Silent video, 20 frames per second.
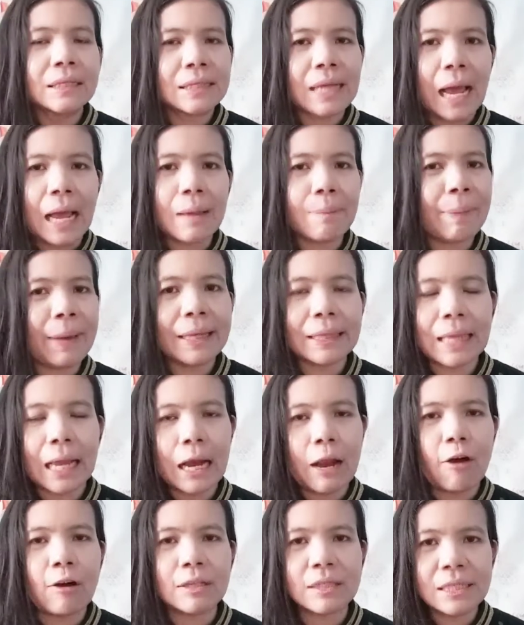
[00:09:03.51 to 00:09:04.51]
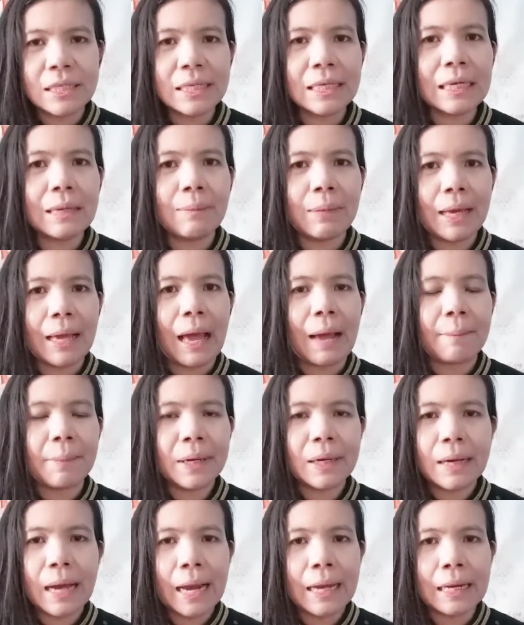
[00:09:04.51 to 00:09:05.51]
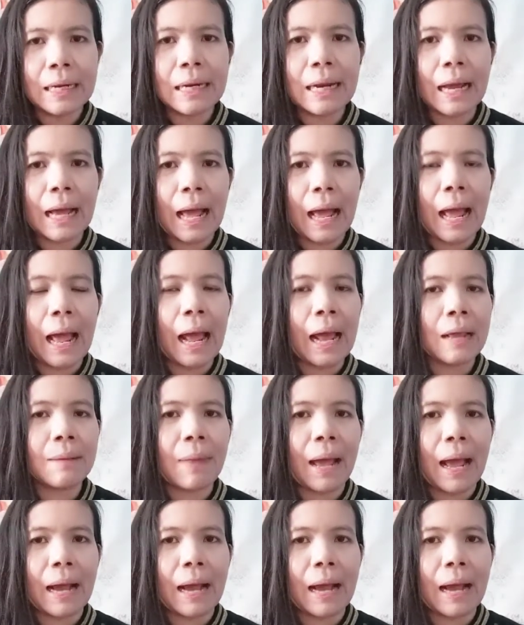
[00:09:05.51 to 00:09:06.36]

ใช้ไปตลอดชีพเลยค่ะ เบอร์อันนี้นะคะให้